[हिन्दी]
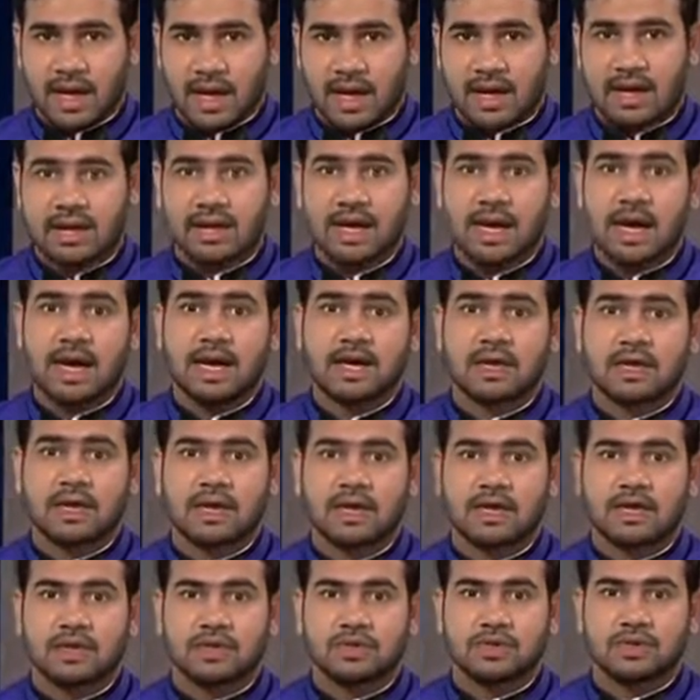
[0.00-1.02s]
अल्लाह
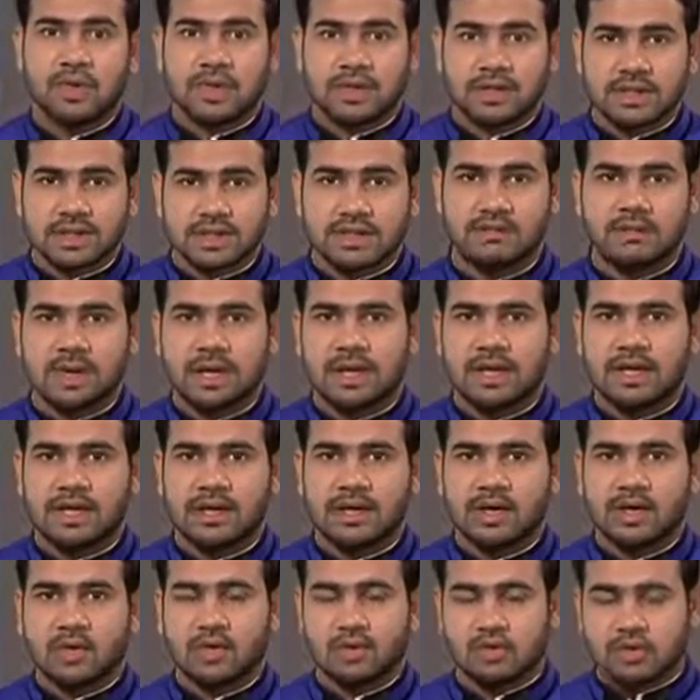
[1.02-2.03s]
के जो इसम हैं
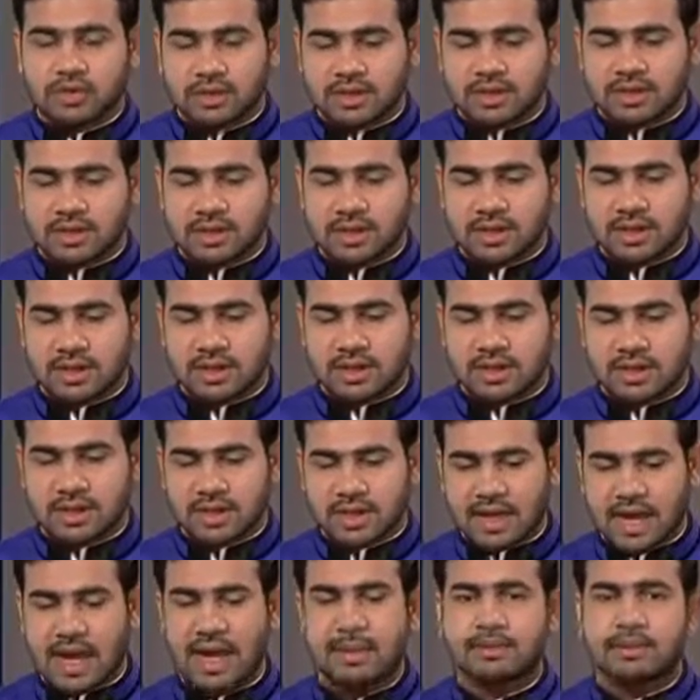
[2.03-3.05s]
उस
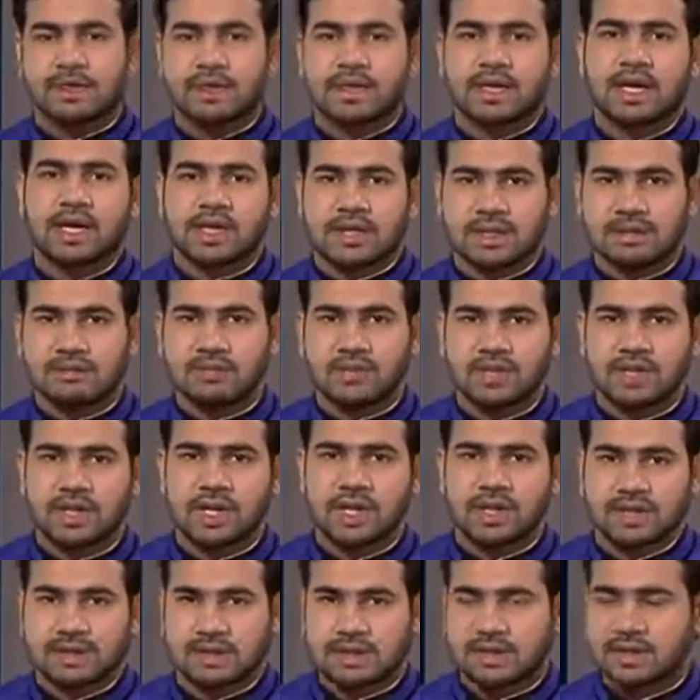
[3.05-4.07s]
नाम से कसम दी
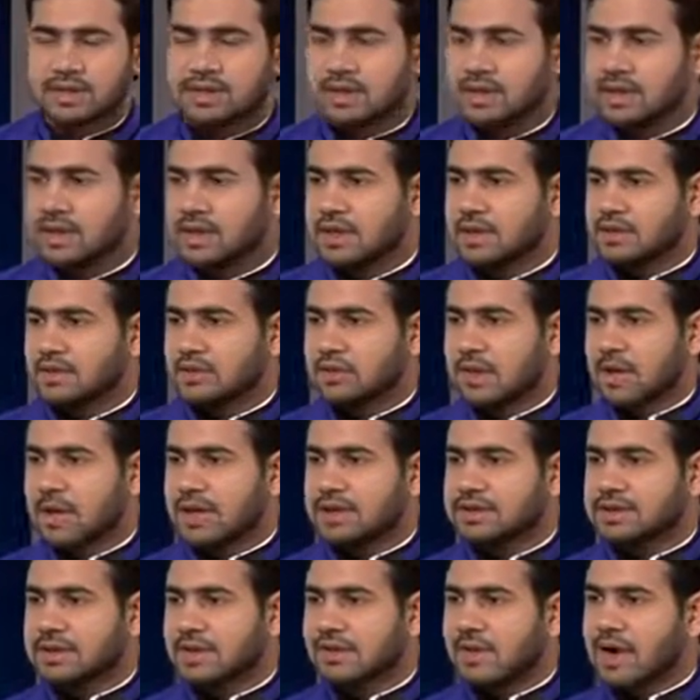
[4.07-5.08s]
जा सकती थी तो
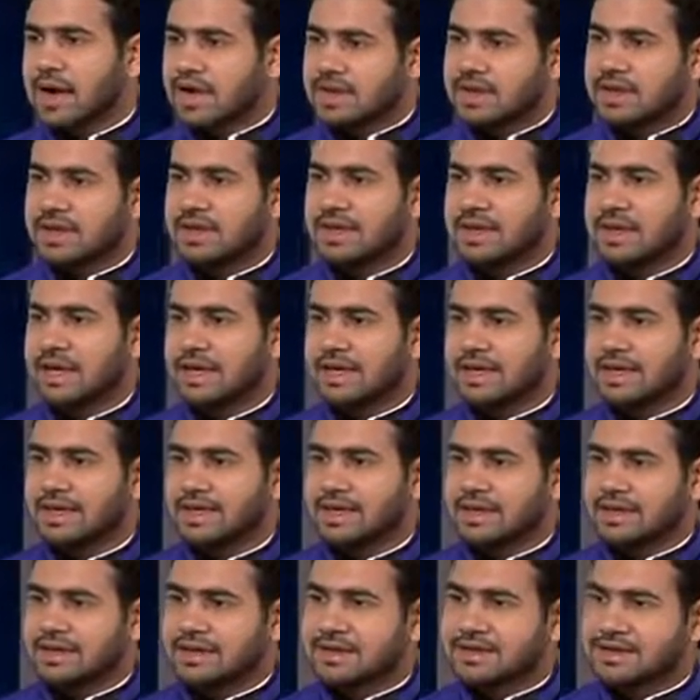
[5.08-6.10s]
आगा सवाल यही है कि
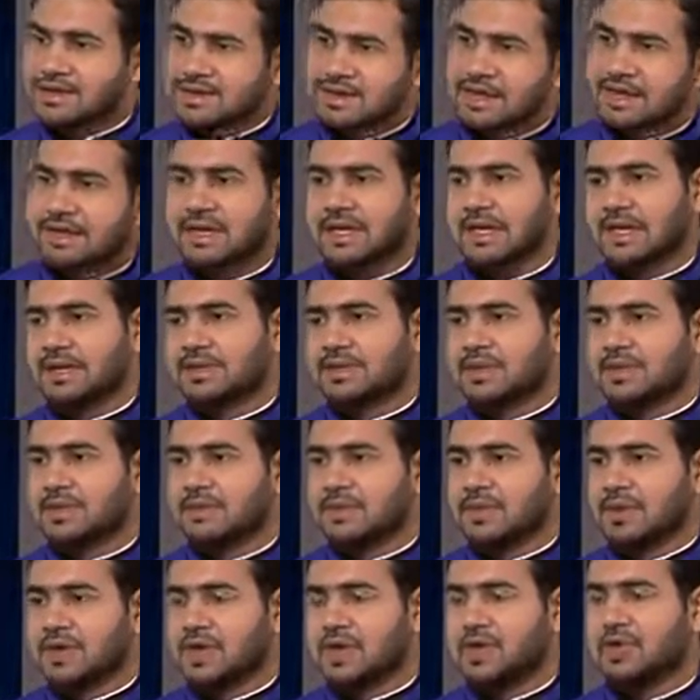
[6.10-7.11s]
इज़्ज़त की
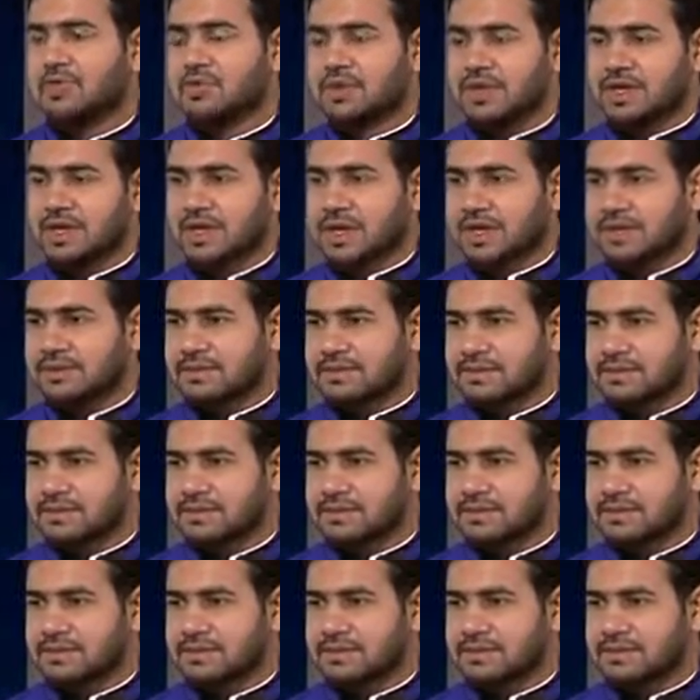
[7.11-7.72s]
कसम क्यों दी गई